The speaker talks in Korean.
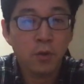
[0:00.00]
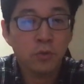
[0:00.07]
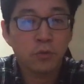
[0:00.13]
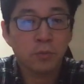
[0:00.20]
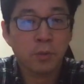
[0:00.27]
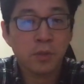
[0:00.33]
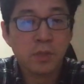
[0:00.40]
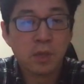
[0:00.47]

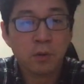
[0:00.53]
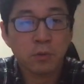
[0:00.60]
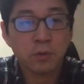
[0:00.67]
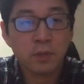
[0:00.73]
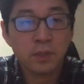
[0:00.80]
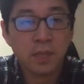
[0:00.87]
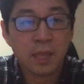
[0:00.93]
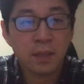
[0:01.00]
두
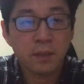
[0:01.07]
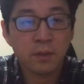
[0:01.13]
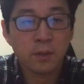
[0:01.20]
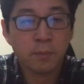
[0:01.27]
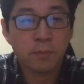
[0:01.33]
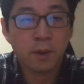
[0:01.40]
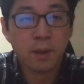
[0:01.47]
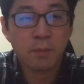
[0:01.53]
번째로는
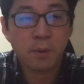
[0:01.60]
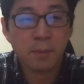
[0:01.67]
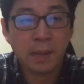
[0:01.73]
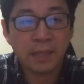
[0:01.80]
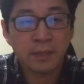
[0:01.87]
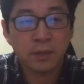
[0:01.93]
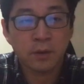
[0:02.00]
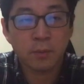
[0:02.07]
데이터 프레임을
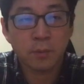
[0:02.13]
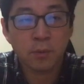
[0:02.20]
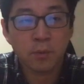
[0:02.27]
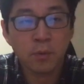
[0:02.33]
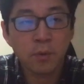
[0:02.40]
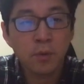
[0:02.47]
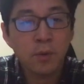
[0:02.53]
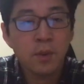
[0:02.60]
만들어
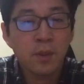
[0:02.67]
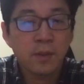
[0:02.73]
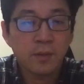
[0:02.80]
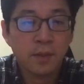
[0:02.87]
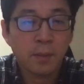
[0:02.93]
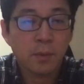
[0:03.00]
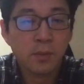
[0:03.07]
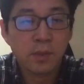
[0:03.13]
보고,
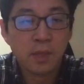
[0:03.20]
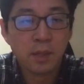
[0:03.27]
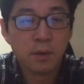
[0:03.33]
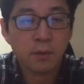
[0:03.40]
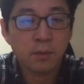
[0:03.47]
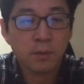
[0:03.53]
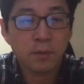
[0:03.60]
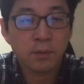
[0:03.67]
세
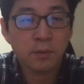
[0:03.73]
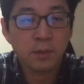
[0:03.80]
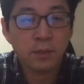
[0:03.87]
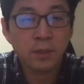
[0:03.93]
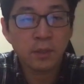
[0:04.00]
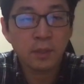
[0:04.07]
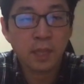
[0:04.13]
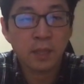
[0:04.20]

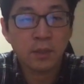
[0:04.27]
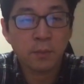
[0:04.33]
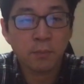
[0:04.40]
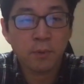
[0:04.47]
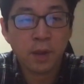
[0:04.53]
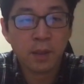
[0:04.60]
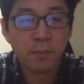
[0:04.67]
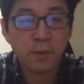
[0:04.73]
번째로는 데이터
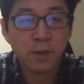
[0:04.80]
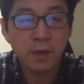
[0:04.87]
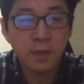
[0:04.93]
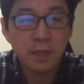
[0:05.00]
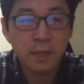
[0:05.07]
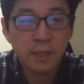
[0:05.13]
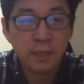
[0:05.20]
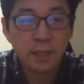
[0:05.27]
프레임을
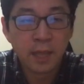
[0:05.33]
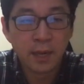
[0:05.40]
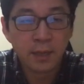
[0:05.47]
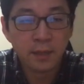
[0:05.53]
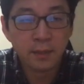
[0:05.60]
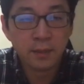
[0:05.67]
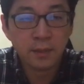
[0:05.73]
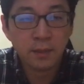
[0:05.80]

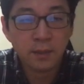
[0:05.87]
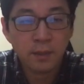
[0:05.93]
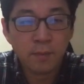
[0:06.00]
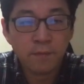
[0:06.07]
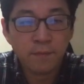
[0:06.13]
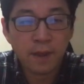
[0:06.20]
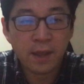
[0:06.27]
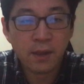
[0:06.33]
다른
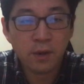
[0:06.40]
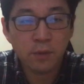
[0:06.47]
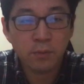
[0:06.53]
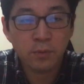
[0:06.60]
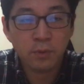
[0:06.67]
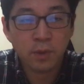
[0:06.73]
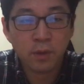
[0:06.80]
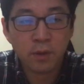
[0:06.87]

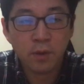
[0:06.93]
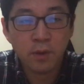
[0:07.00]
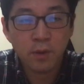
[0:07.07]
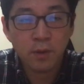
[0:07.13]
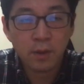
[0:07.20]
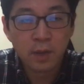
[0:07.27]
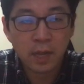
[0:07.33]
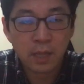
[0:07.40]
파일로부터
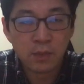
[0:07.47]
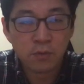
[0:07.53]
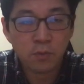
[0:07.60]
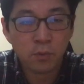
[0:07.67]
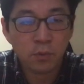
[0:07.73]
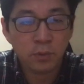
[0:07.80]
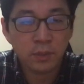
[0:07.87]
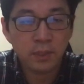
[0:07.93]

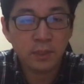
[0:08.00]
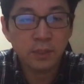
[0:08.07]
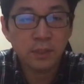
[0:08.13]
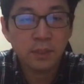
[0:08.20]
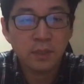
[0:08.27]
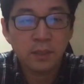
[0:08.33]
가지고 오는